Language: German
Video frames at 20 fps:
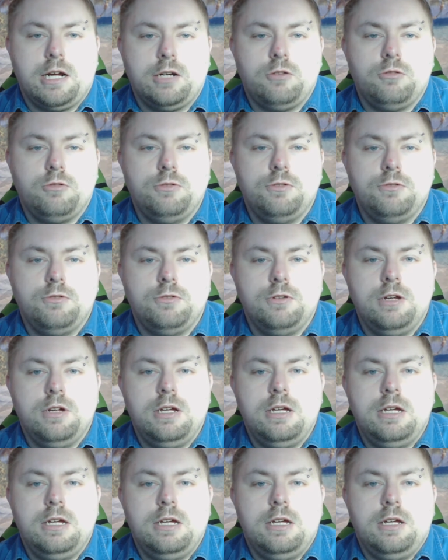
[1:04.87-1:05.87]
Ankündigung
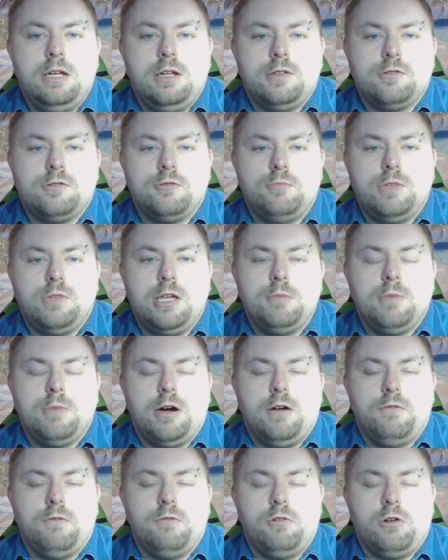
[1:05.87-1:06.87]
zum
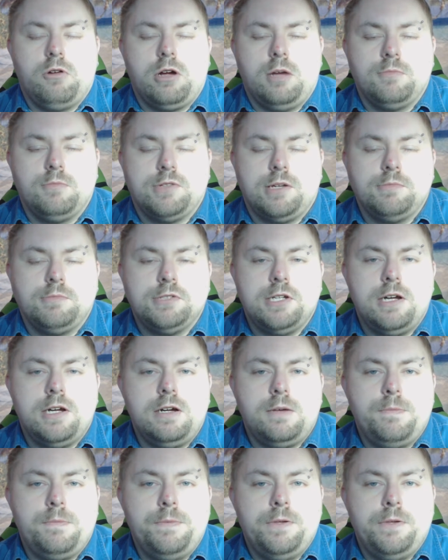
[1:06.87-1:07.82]
Thema Vlog am Samstag.